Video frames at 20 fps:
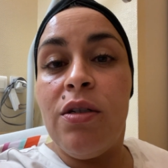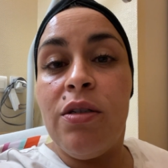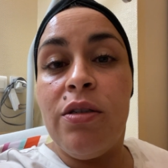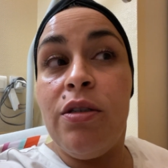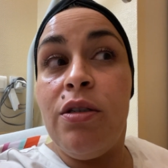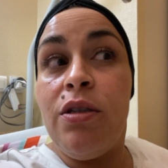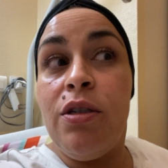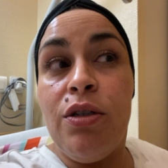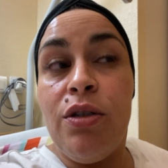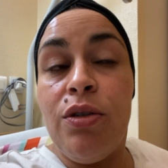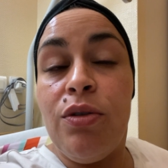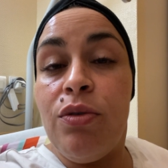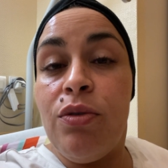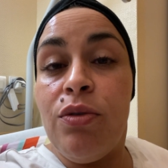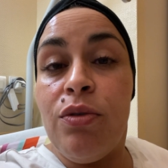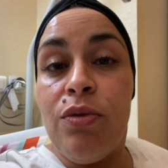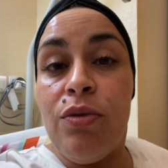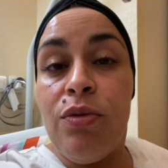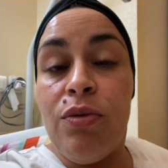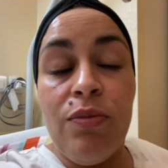il est
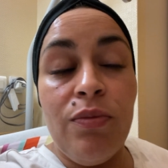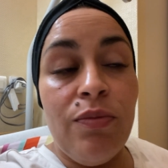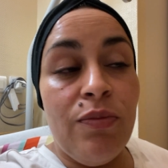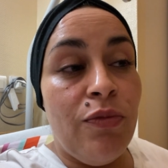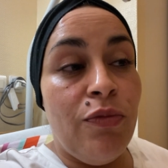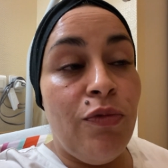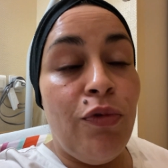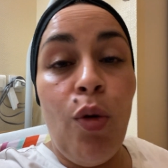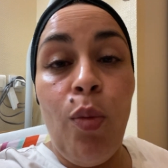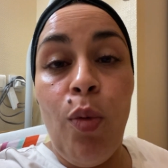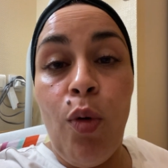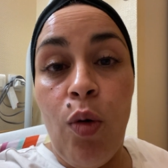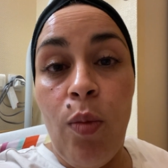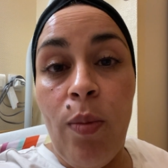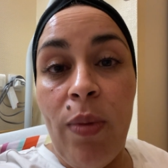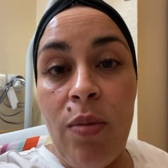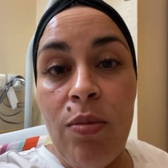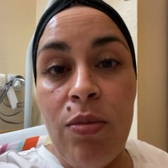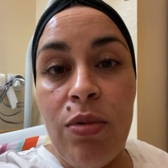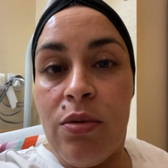euh, fort
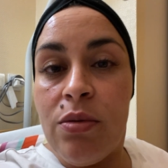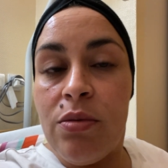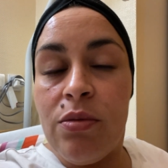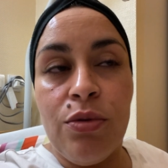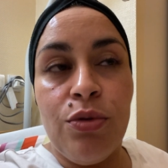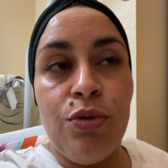probable